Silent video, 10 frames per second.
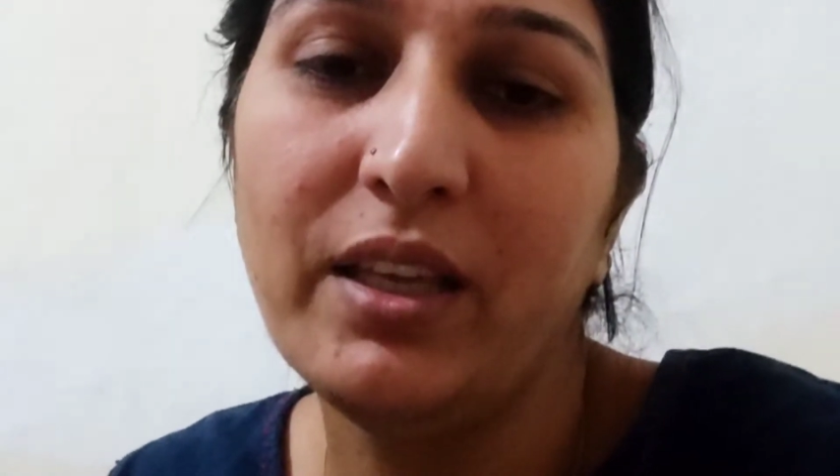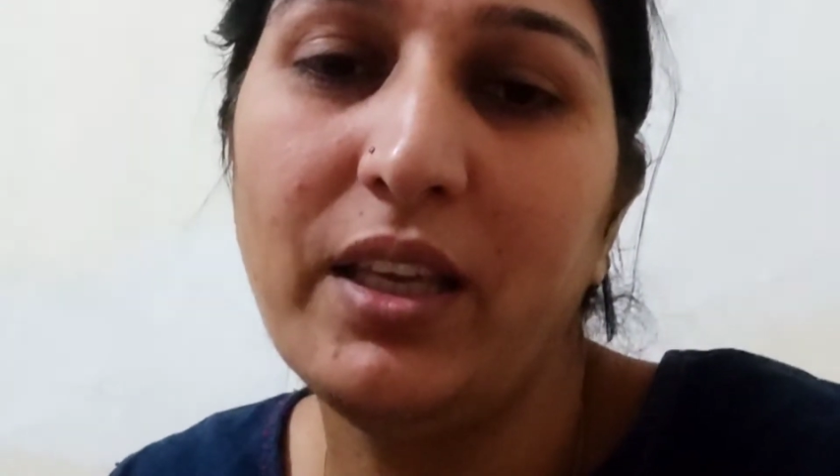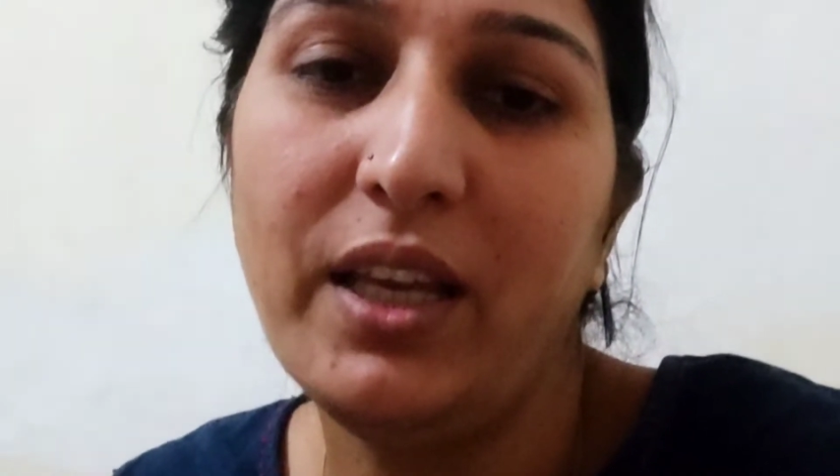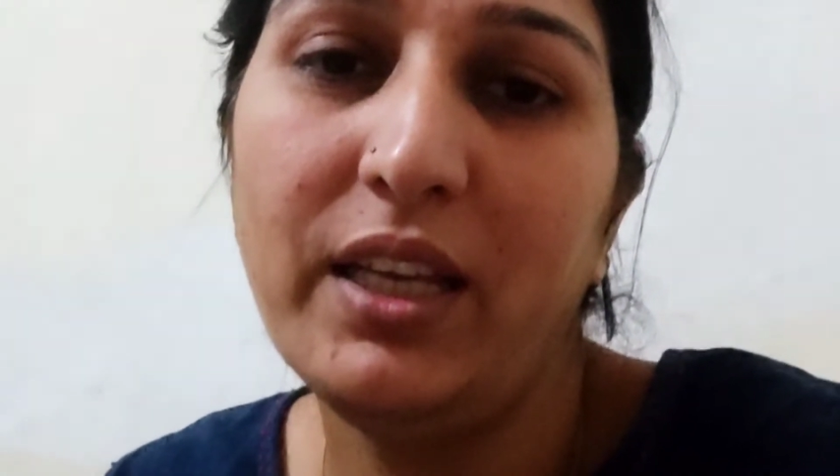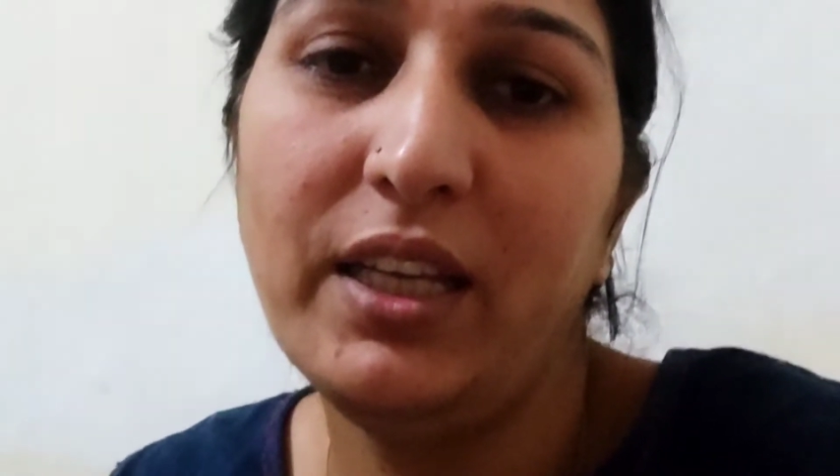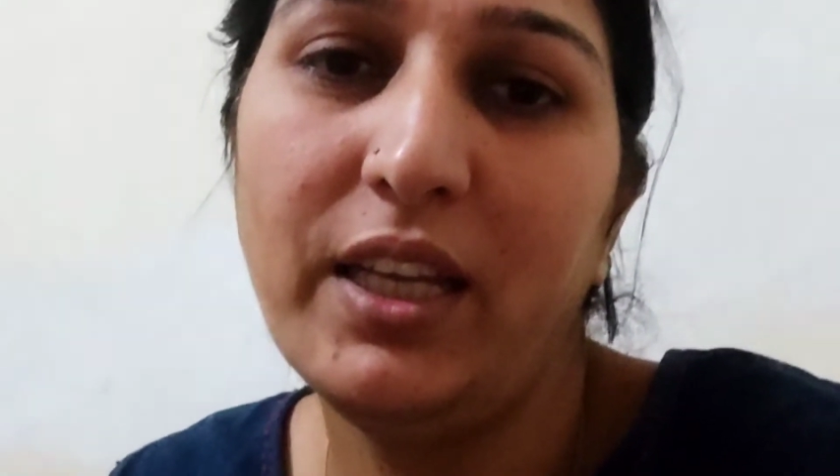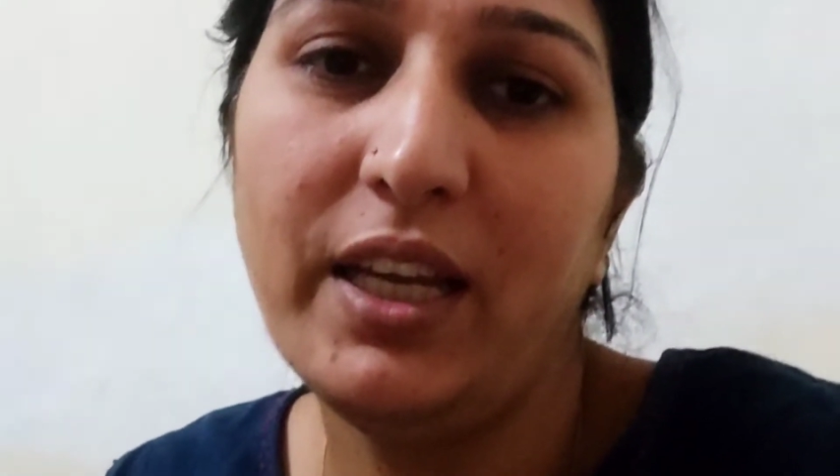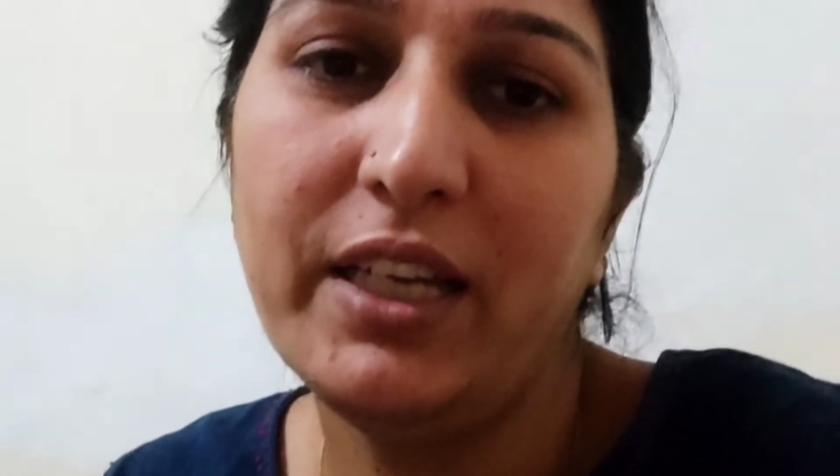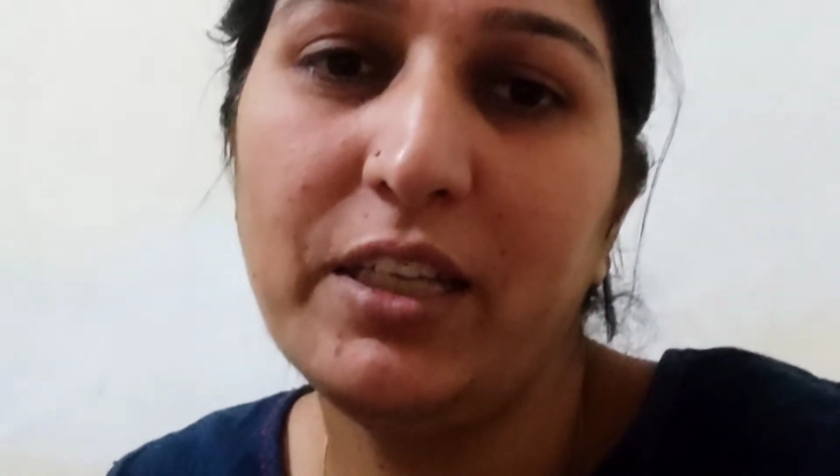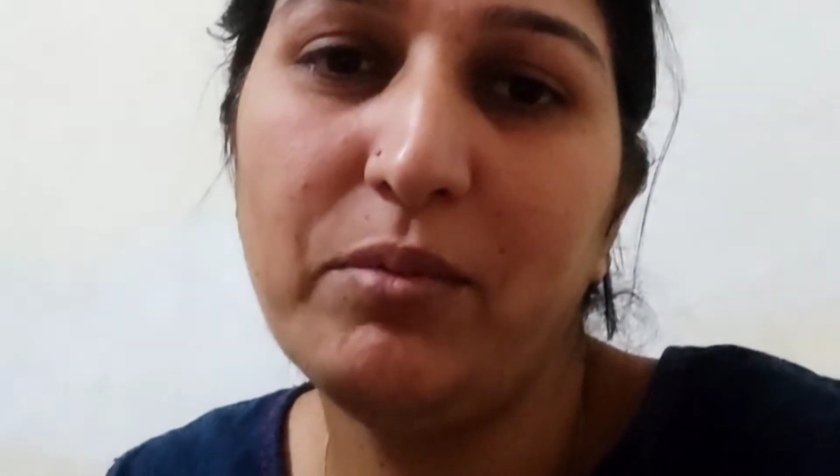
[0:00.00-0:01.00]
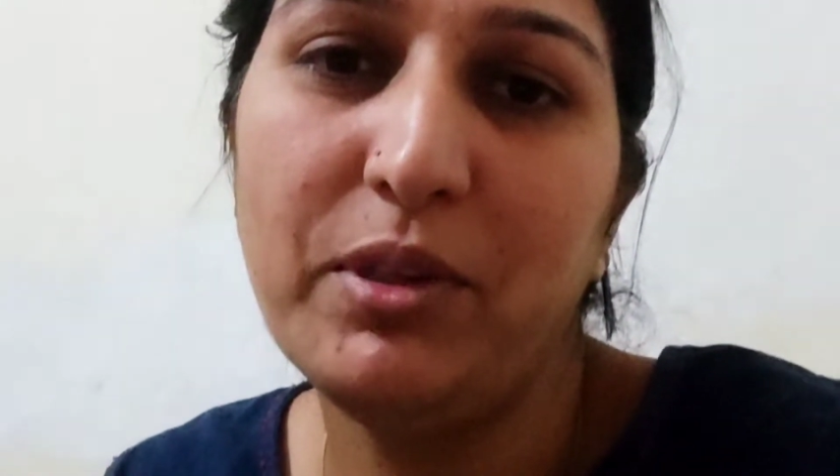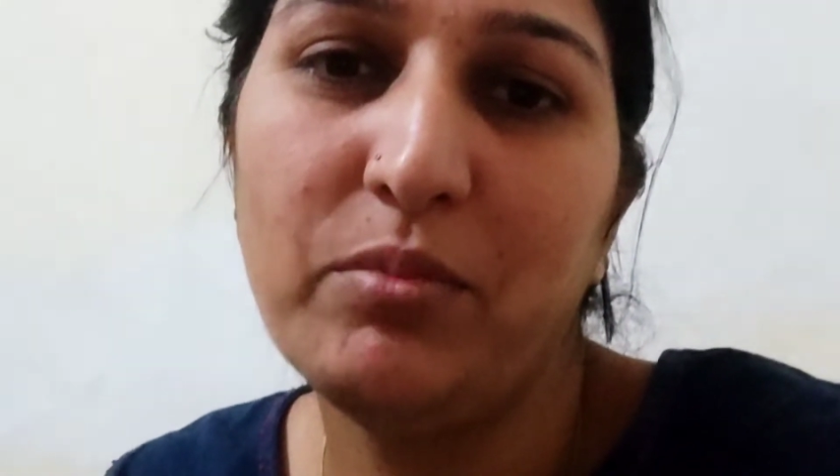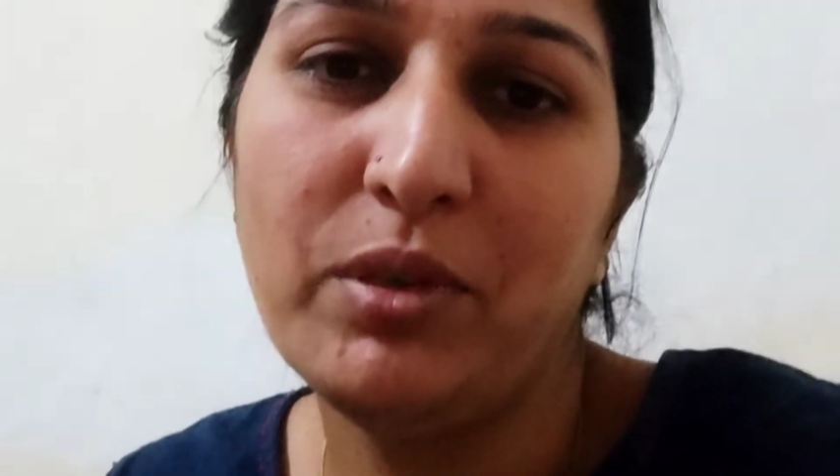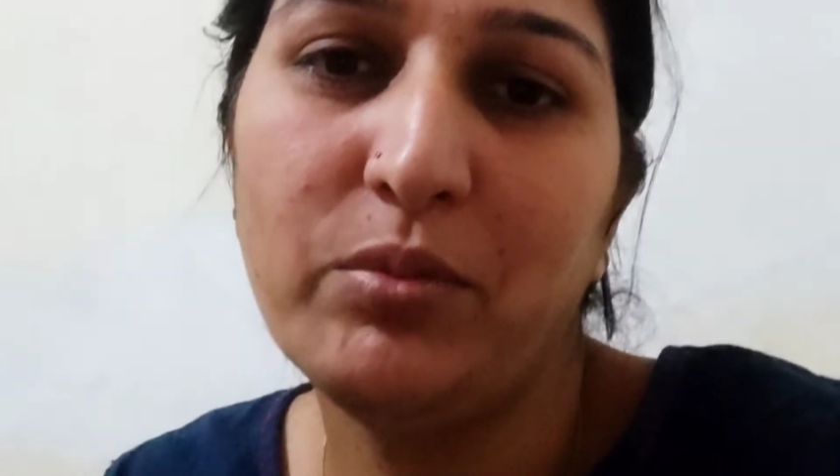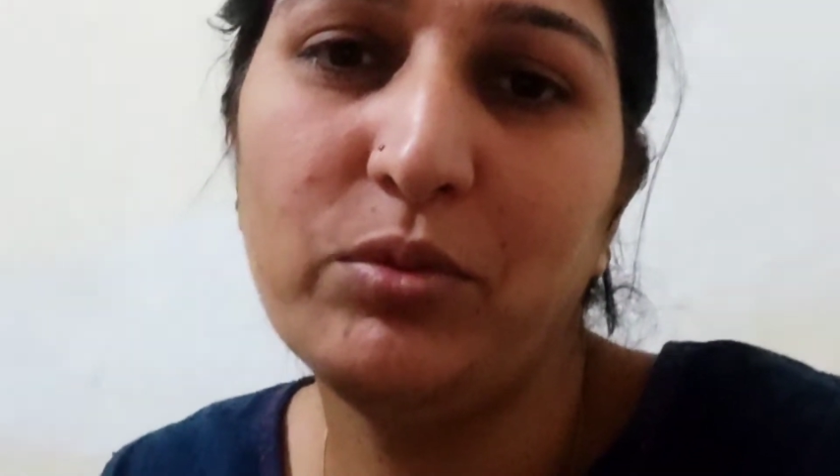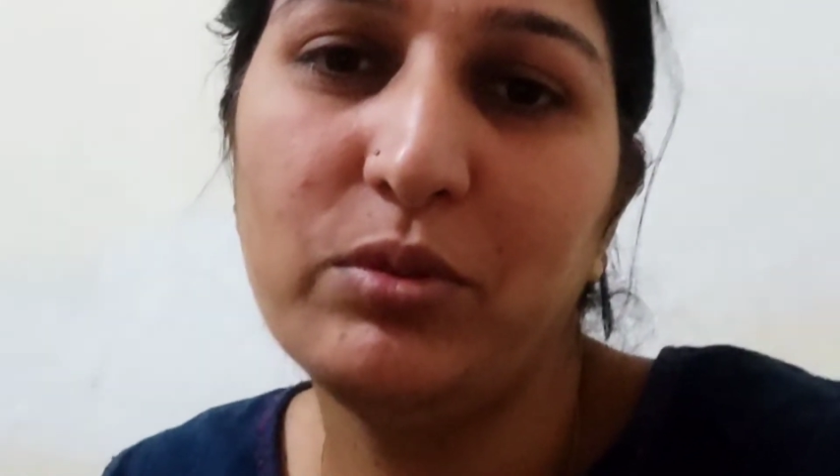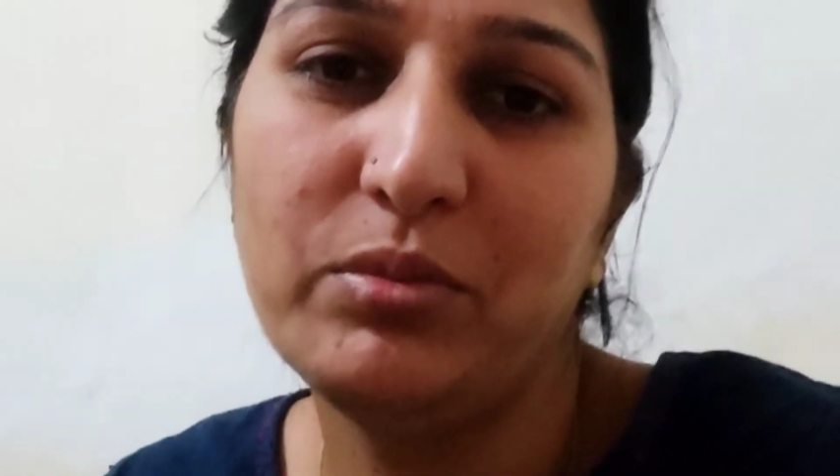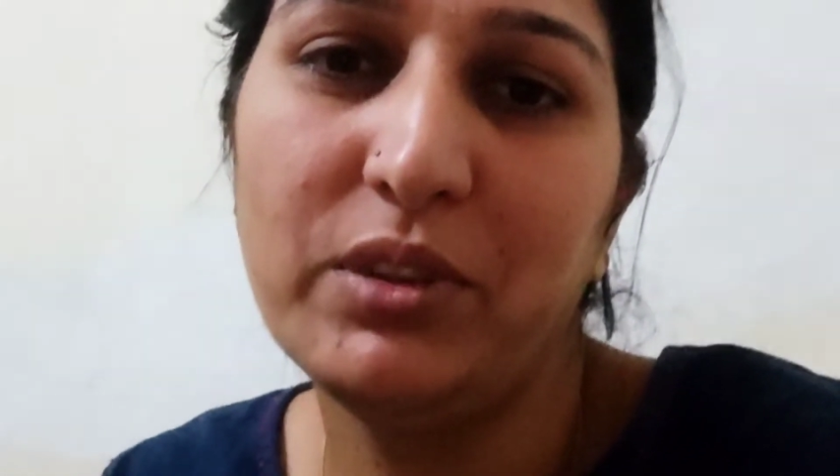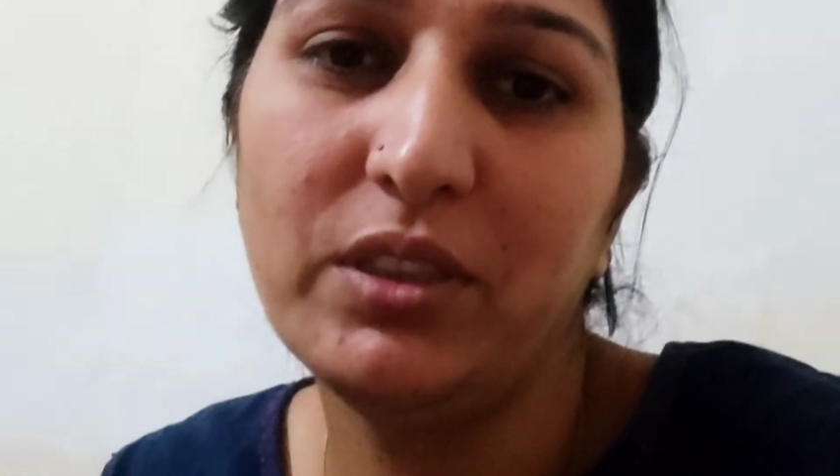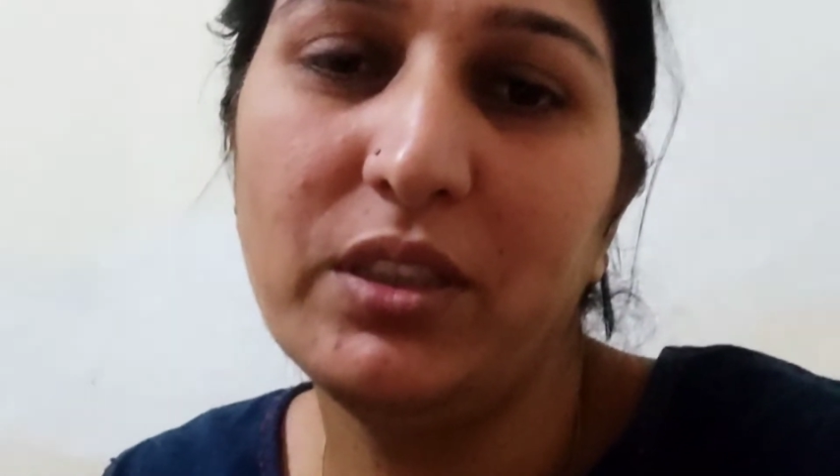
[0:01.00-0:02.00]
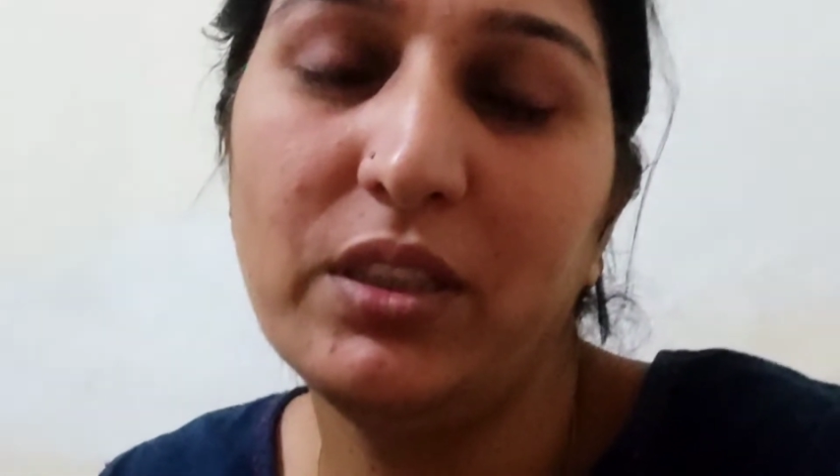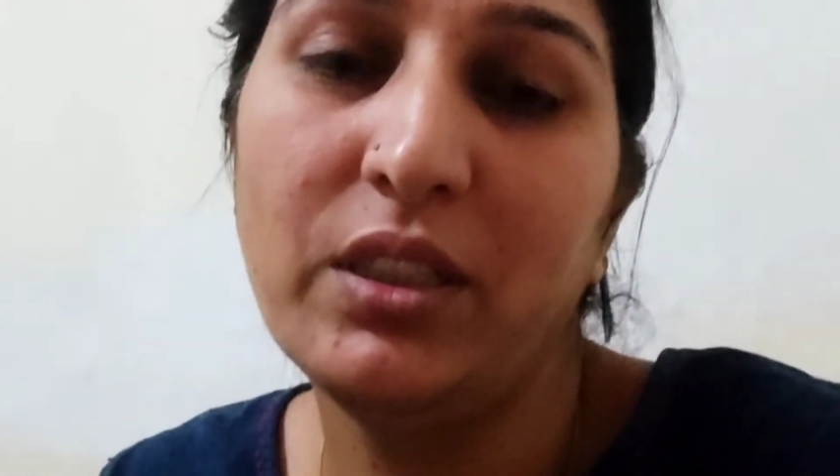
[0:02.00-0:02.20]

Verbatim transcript: ये नहीं है कि भाई मैं बहुत बड़े